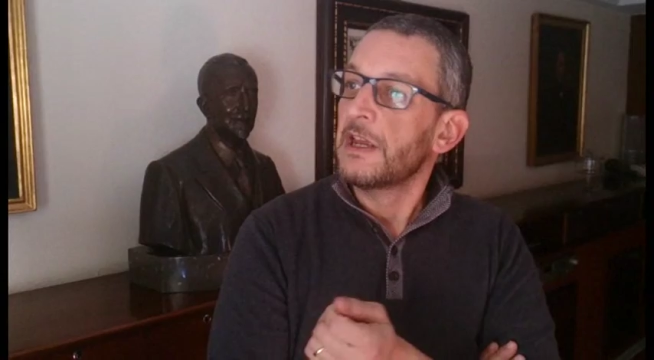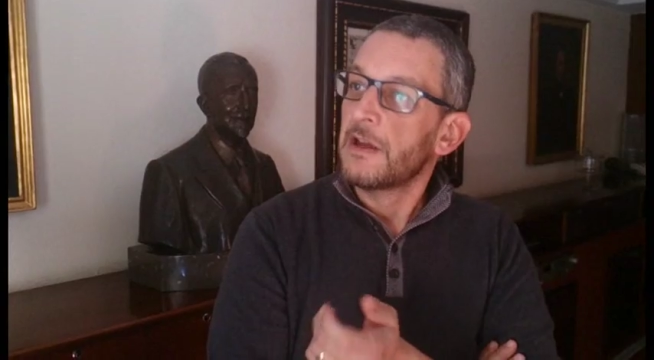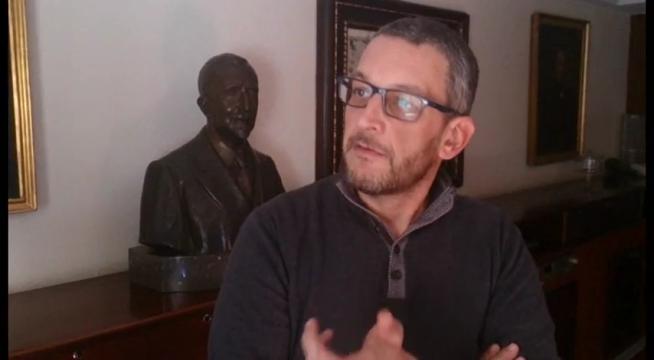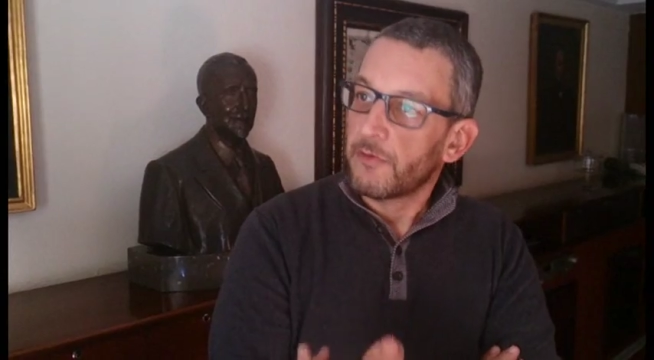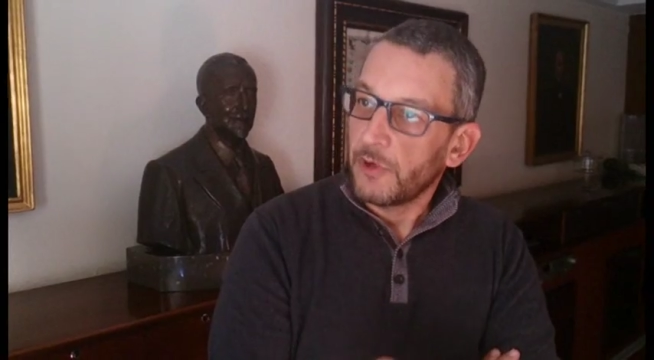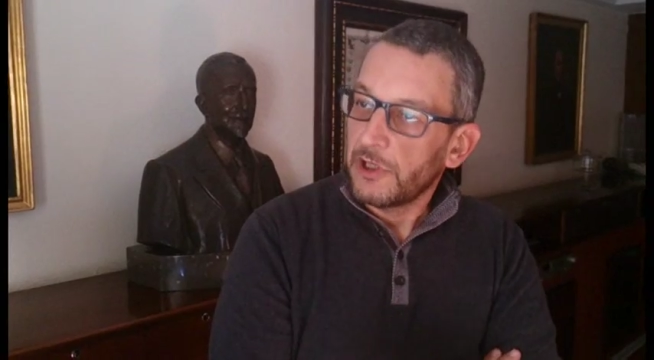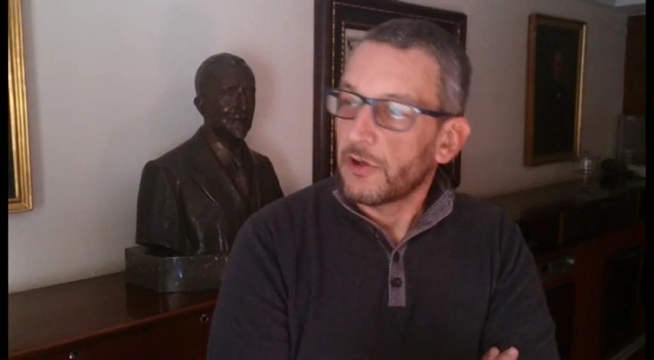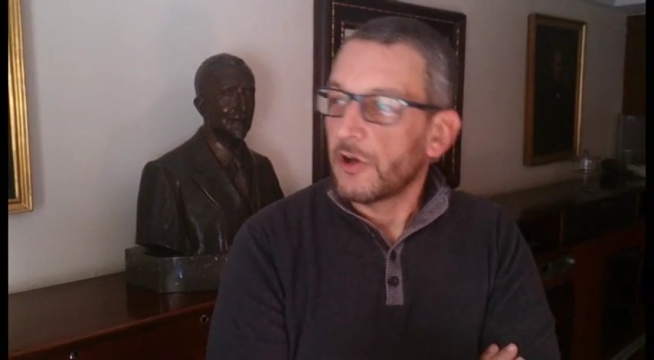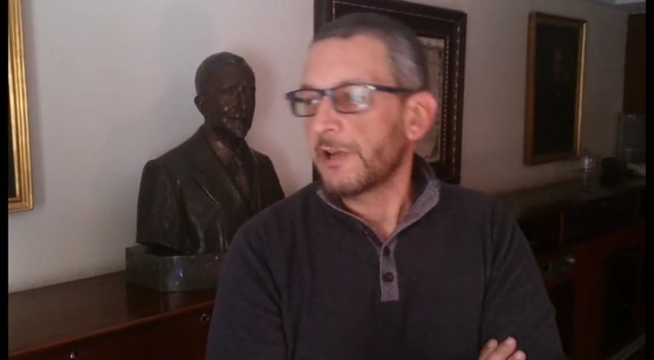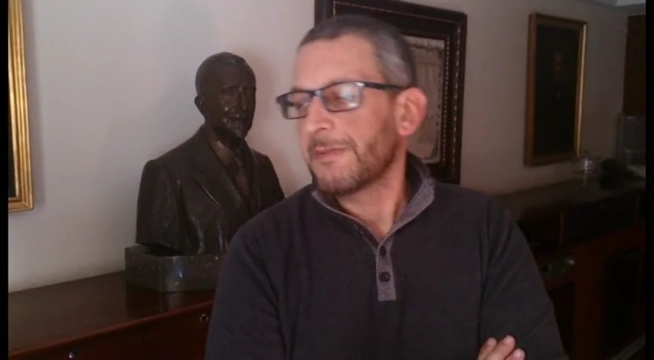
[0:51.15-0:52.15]

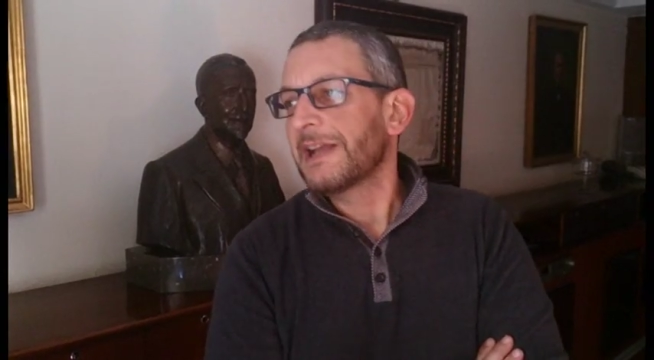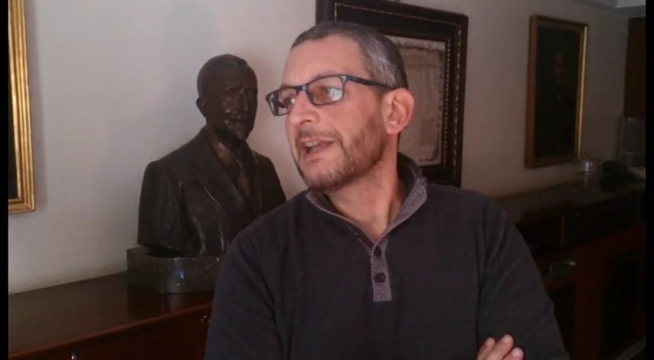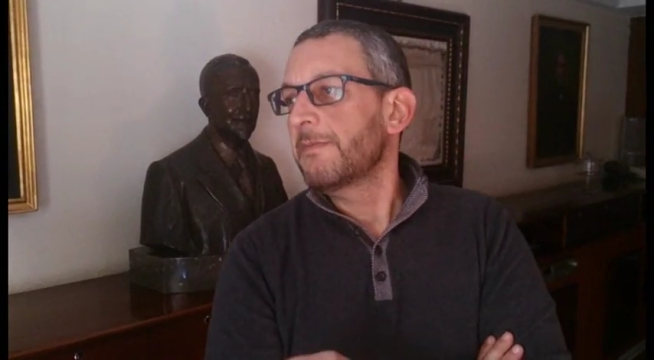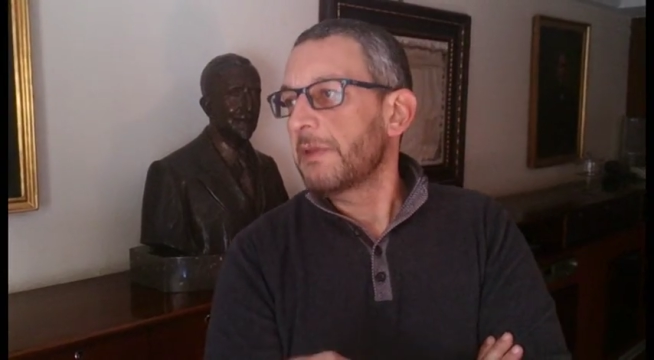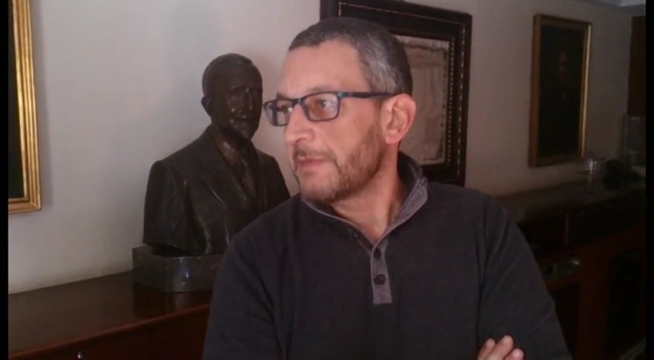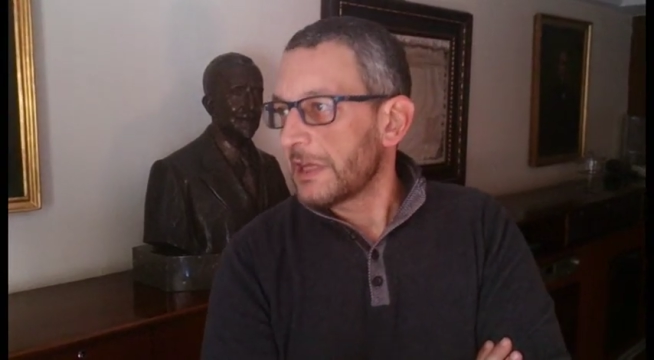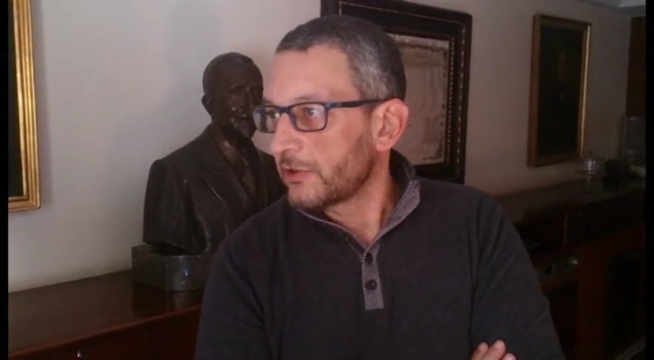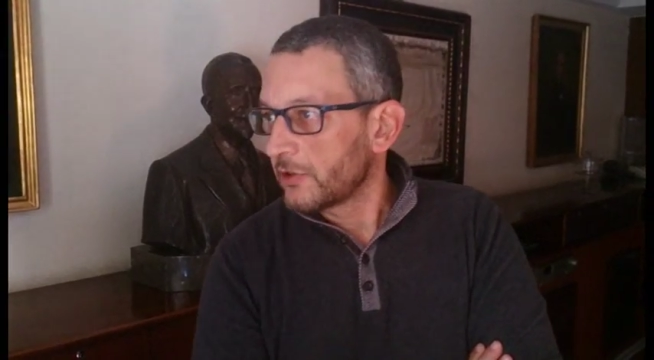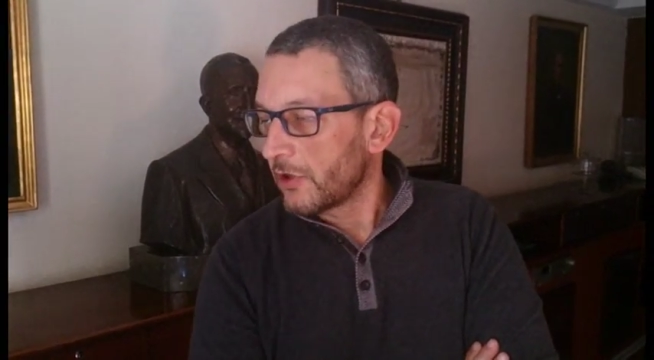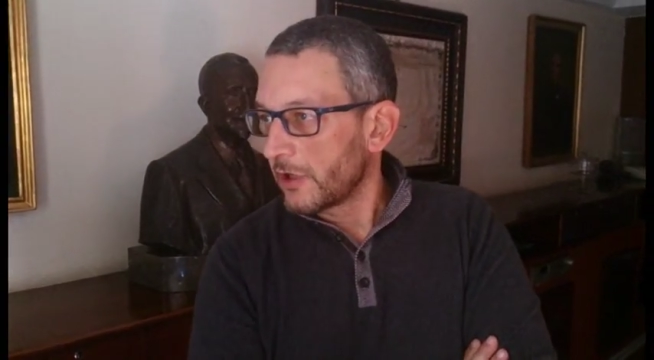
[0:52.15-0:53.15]
fruitori ma anche i primi
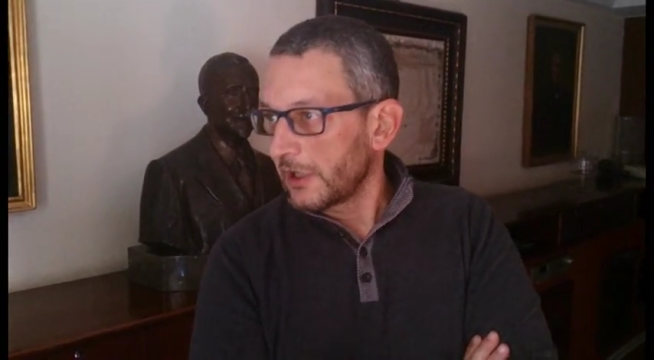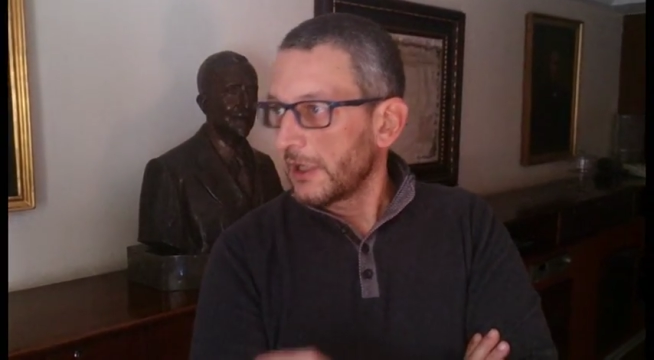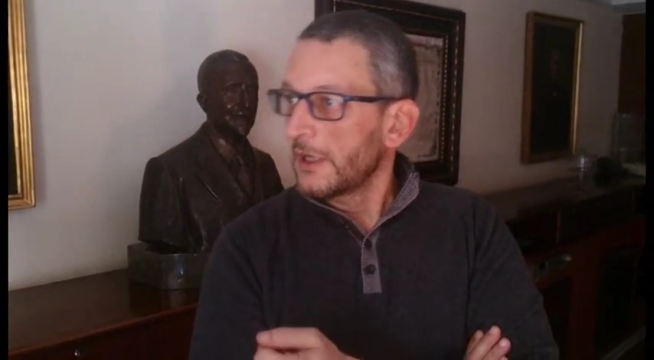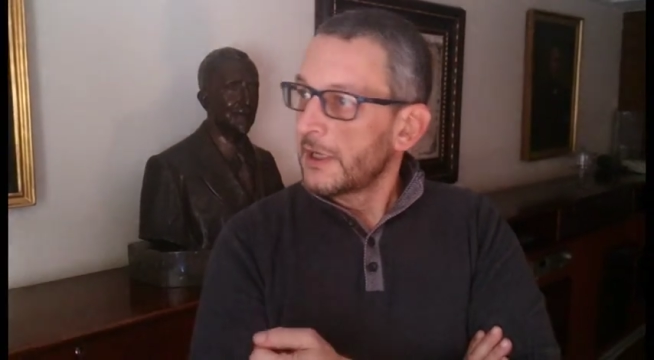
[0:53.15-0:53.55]
attori